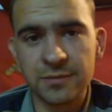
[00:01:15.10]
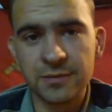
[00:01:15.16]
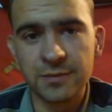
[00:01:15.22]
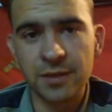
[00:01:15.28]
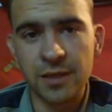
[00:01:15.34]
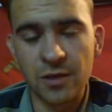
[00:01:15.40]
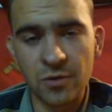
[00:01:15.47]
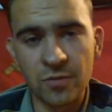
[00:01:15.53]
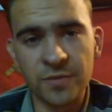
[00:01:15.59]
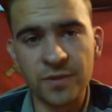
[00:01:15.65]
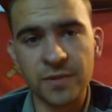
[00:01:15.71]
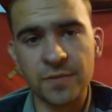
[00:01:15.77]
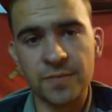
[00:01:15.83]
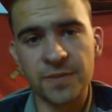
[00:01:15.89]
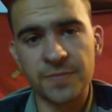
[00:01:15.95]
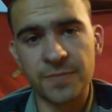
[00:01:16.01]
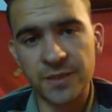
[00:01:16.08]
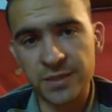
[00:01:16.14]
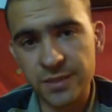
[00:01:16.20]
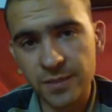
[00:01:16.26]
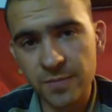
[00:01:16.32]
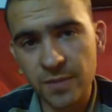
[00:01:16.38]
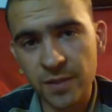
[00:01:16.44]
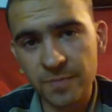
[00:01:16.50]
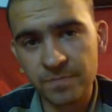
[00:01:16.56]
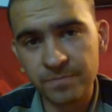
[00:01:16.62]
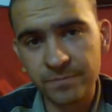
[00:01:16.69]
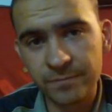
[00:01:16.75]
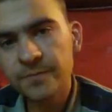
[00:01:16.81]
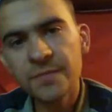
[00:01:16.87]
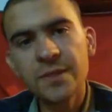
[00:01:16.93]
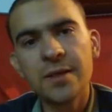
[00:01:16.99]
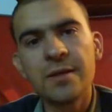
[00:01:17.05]
Огромное вам спасибо.
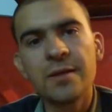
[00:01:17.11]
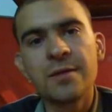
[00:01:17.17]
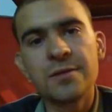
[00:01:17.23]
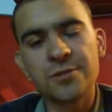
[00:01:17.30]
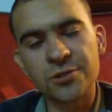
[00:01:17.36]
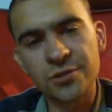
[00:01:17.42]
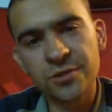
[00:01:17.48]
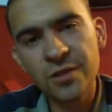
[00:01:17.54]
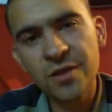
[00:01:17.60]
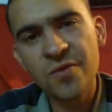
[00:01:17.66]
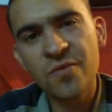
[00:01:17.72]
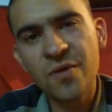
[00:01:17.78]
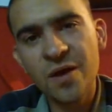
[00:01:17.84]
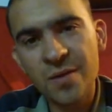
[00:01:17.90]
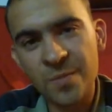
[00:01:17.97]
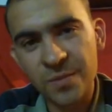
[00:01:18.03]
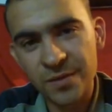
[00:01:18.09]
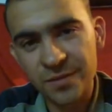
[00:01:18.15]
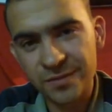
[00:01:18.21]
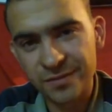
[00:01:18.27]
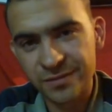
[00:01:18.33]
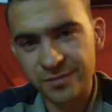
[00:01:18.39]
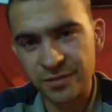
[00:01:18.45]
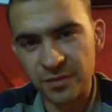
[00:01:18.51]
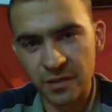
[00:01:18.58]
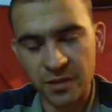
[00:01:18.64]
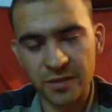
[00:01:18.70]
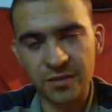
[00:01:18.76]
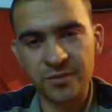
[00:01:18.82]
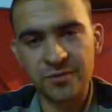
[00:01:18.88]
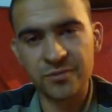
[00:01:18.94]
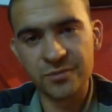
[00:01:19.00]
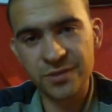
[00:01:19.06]
Желаю вам, дорогие
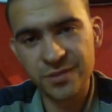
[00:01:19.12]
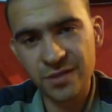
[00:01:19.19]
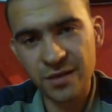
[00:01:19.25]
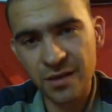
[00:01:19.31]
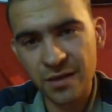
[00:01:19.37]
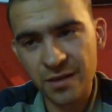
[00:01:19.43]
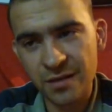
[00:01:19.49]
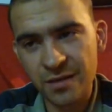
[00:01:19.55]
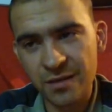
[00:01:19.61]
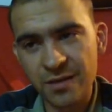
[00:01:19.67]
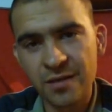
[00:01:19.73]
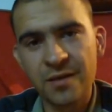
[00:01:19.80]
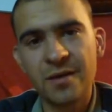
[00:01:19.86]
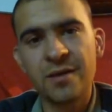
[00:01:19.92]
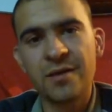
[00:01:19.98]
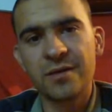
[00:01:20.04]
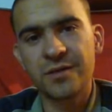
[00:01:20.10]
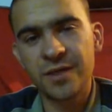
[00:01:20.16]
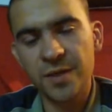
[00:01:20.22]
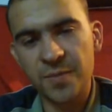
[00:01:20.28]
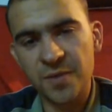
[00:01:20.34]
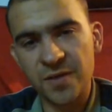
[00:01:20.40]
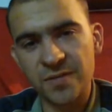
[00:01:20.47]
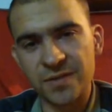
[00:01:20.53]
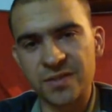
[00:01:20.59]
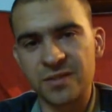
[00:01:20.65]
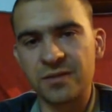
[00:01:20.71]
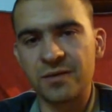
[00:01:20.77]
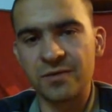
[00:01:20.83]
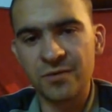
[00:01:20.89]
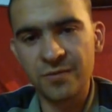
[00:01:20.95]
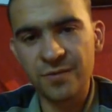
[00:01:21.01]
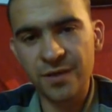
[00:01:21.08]
друзья, крепкого
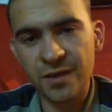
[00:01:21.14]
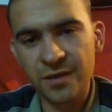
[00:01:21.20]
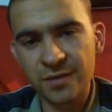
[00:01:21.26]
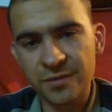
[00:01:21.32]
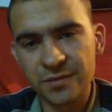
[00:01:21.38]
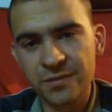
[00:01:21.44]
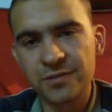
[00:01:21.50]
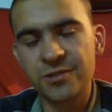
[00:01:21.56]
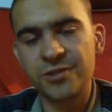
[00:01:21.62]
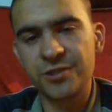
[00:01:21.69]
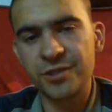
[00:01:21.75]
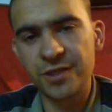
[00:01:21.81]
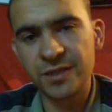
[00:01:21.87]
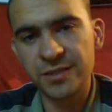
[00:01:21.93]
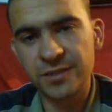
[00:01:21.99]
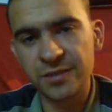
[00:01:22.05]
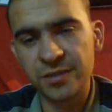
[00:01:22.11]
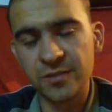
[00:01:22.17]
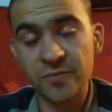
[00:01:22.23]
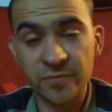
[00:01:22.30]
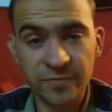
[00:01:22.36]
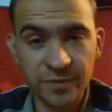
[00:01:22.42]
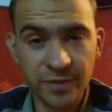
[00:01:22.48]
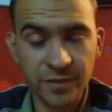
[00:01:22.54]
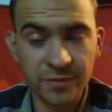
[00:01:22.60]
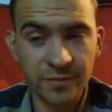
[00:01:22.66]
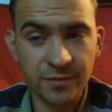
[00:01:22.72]
здоровья, счастья, любви.